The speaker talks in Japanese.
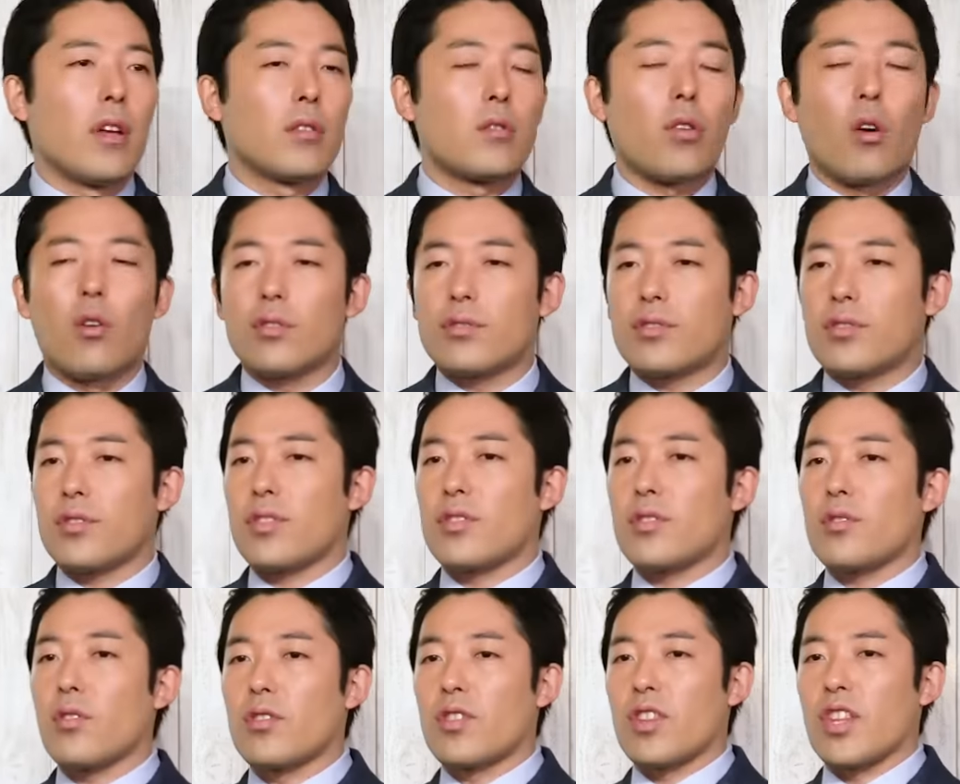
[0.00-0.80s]
通す
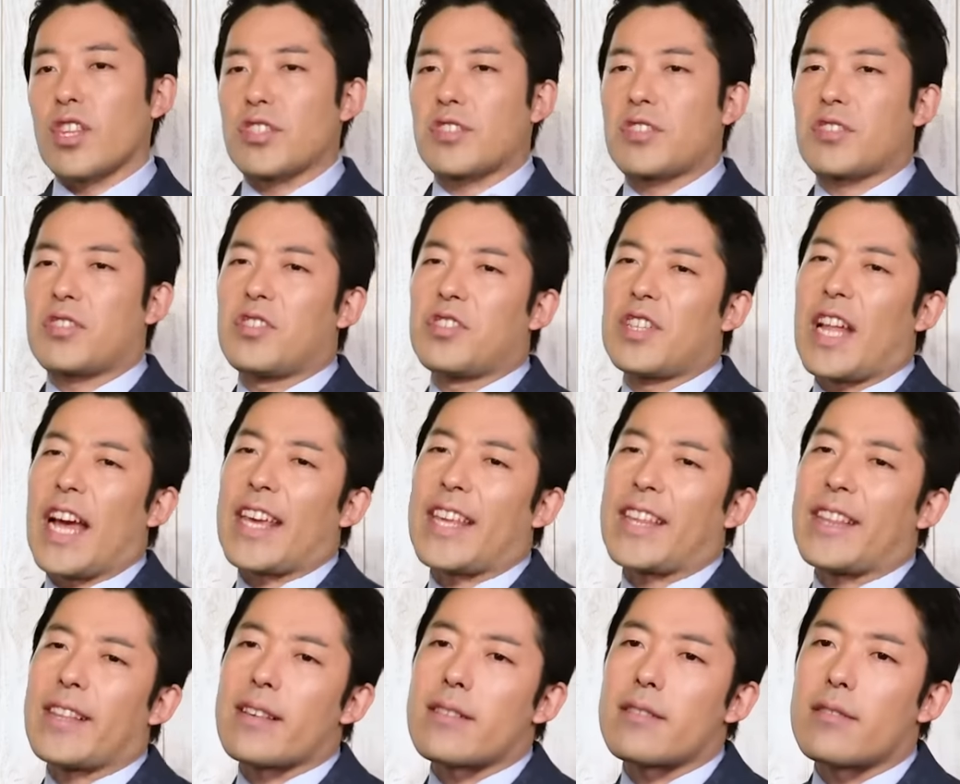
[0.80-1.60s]
人って少な
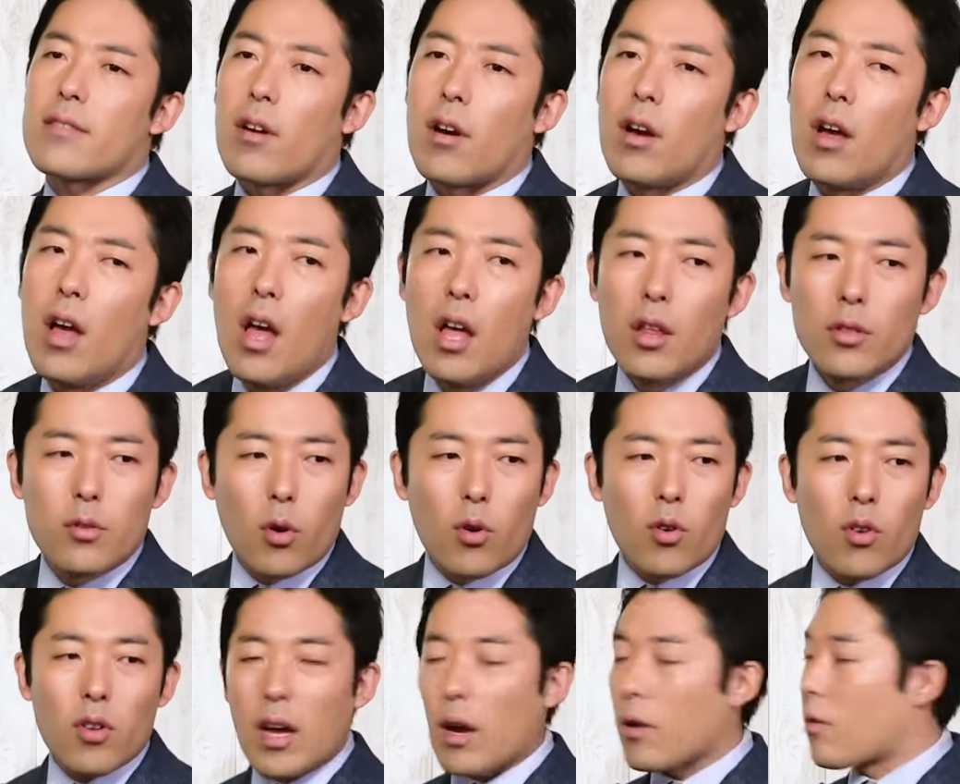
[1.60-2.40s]
いんですよ
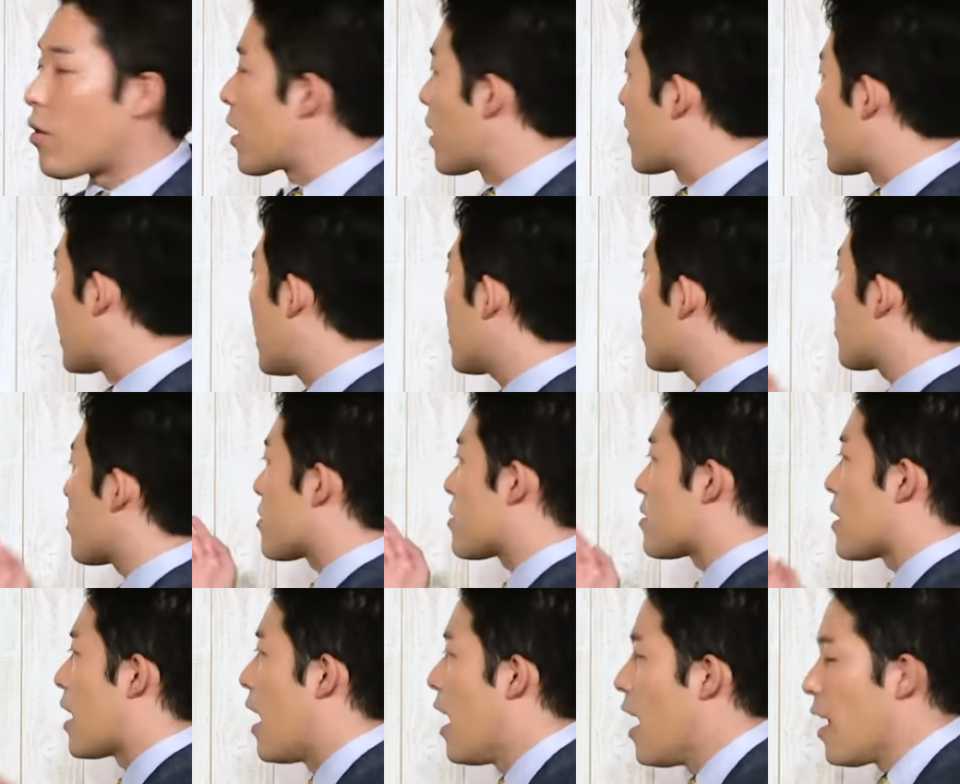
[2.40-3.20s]
ところがこれはなんと
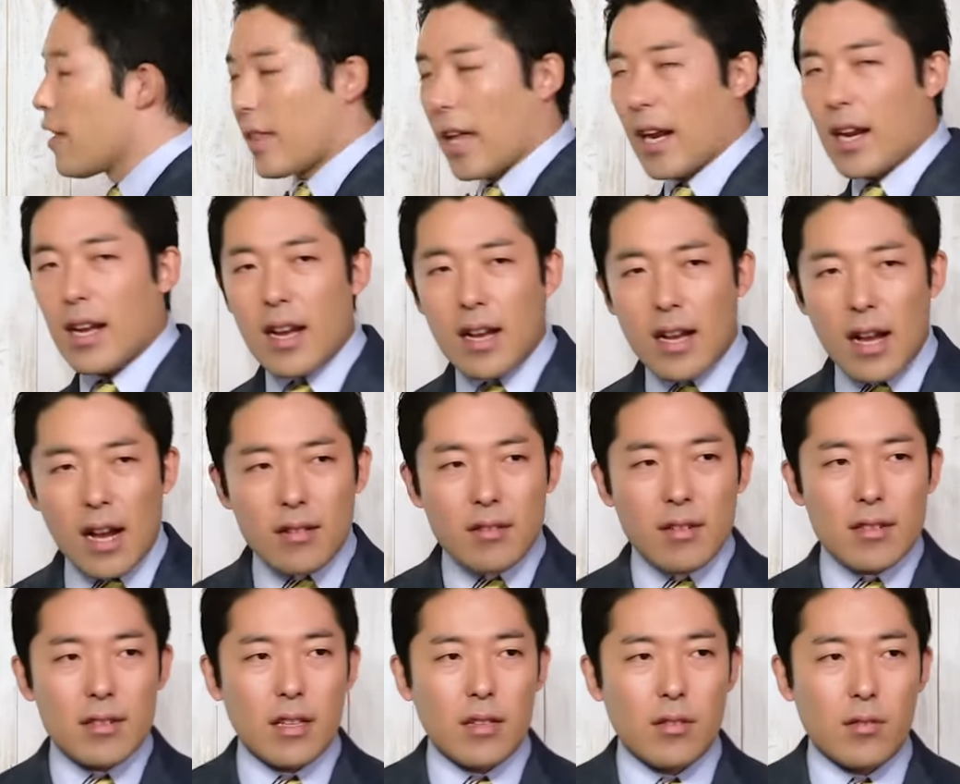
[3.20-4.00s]
ですね田中
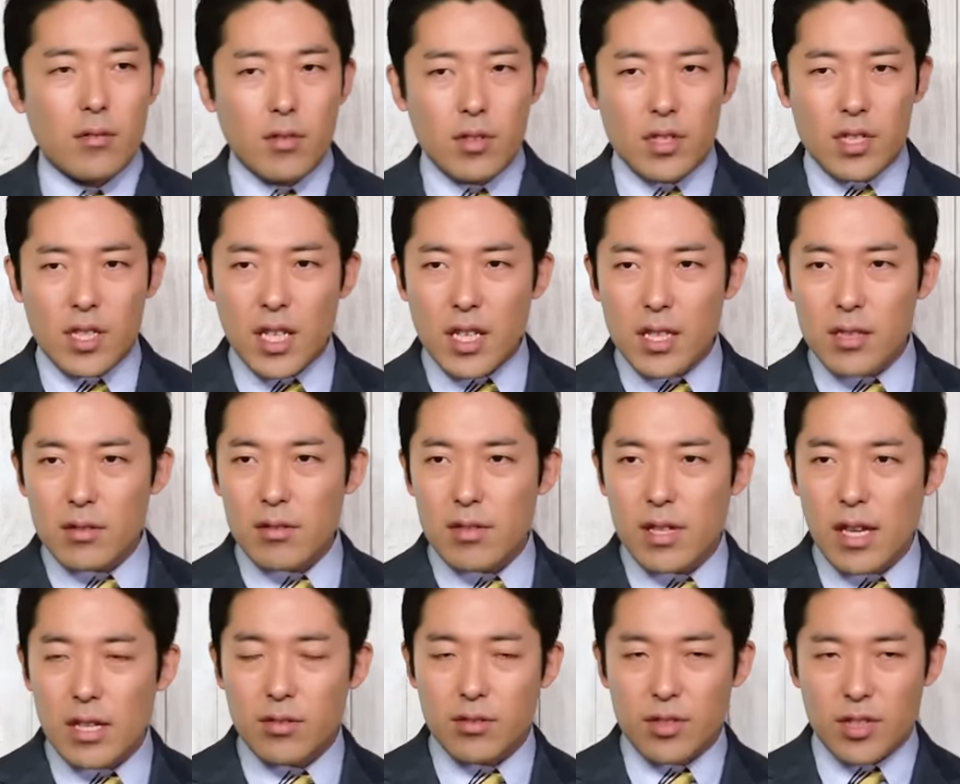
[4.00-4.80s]
角栄さんとこの議員
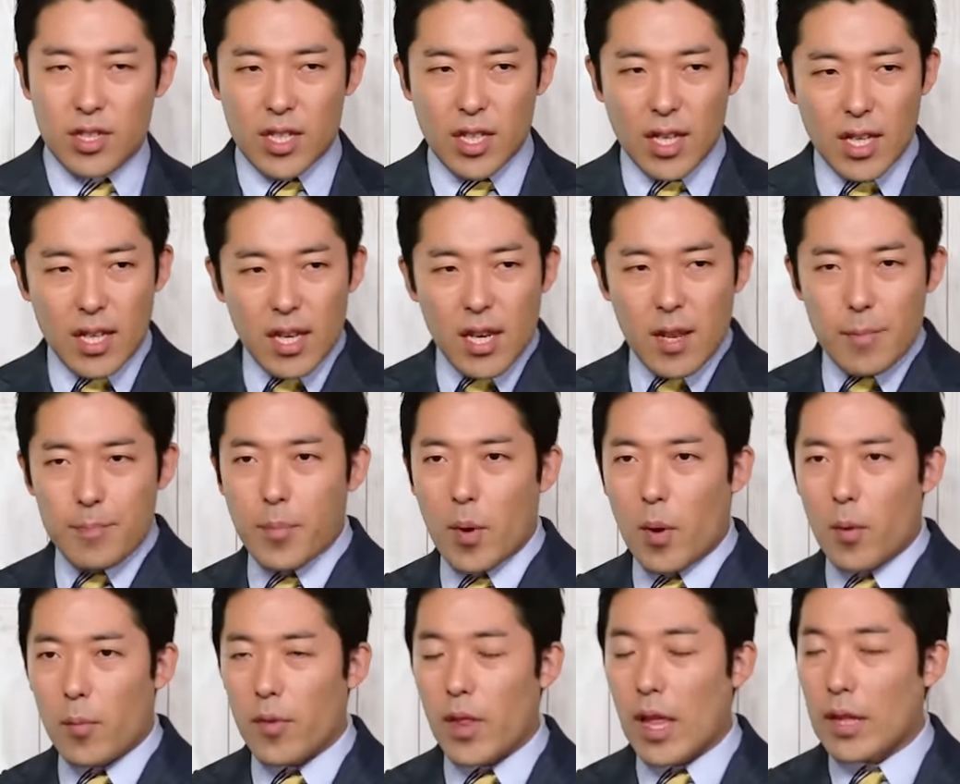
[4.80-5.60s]
の最中に議員立
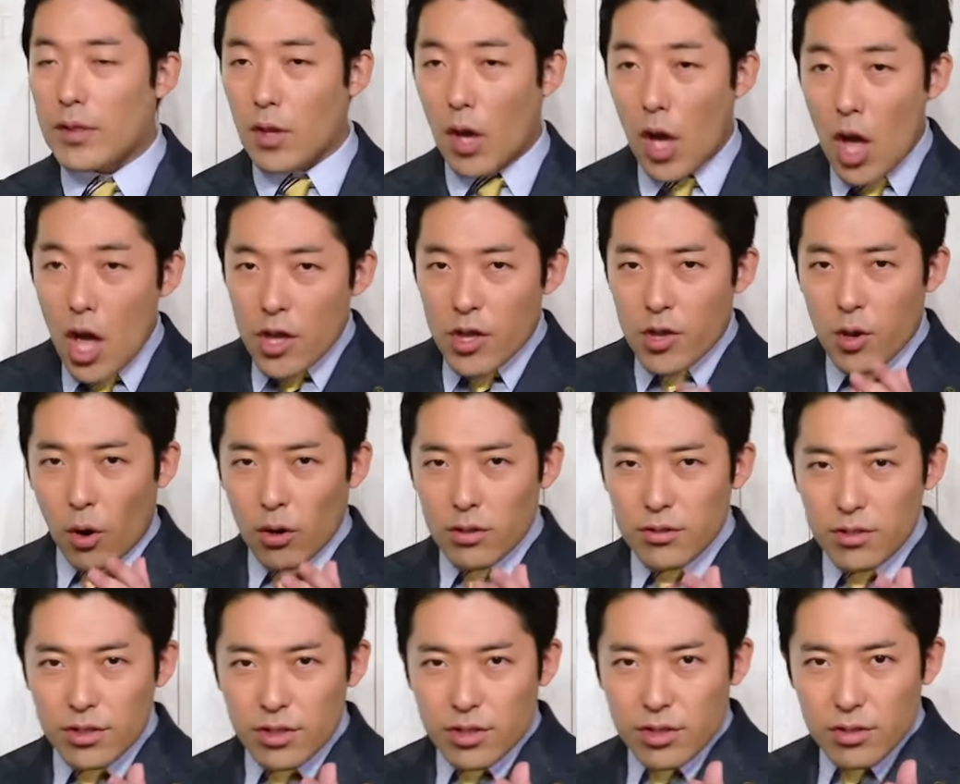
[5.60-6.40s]
法もなんと
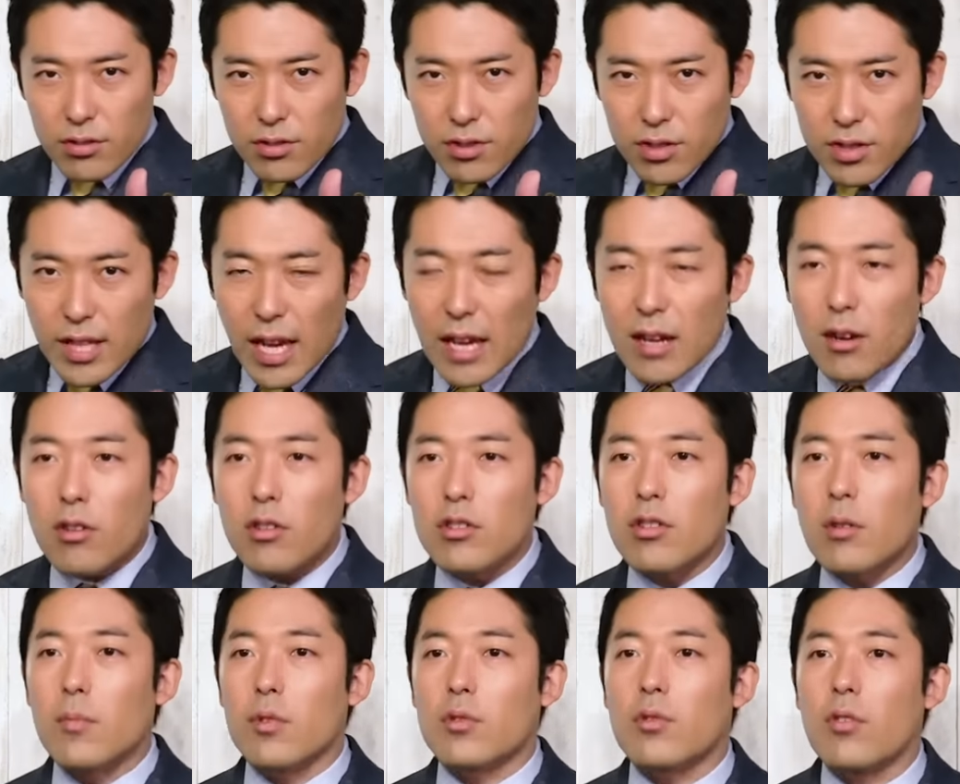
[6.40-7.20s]
40件
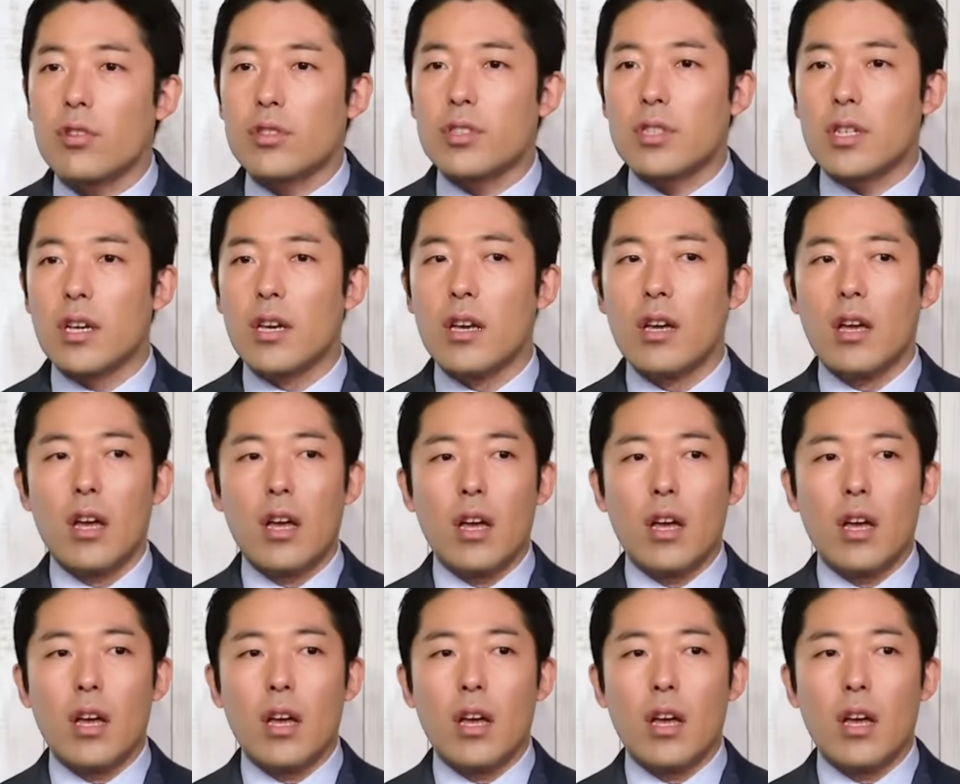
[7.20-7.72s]
ほども通し